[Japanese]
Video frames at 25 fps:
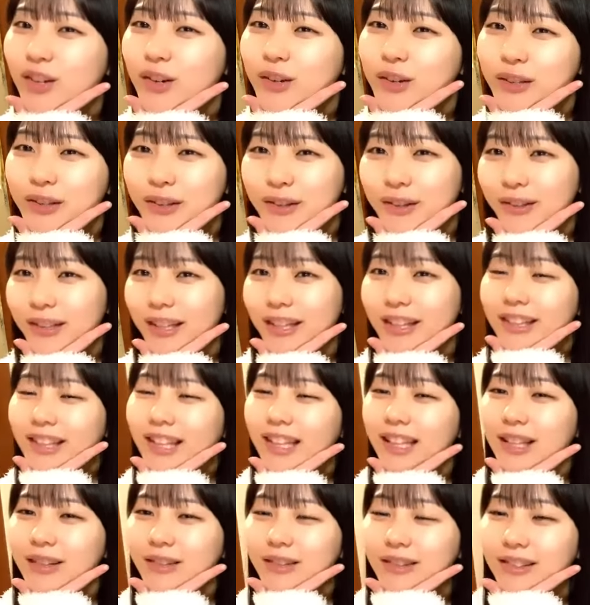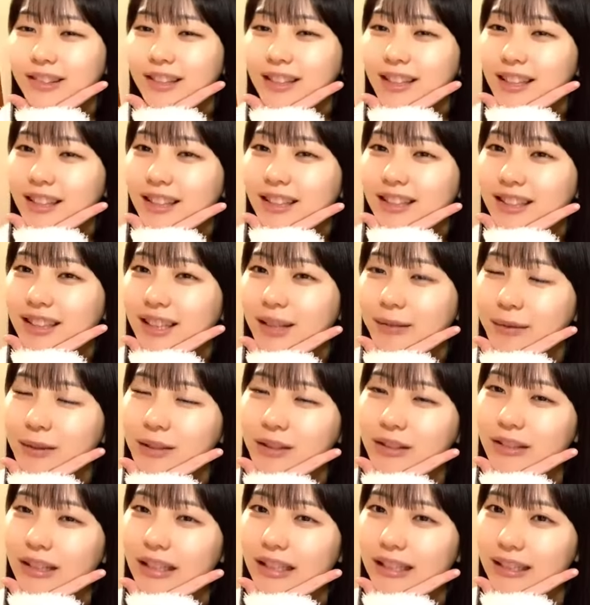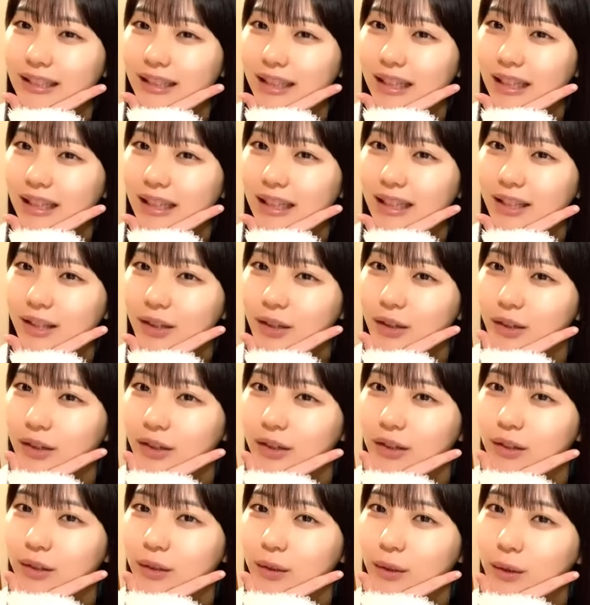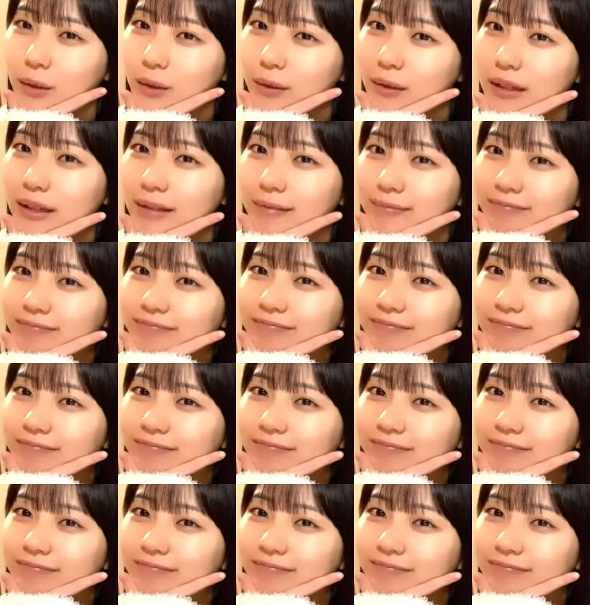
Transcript: こういうとこだよね多分さあもう受け付けないよっていうところは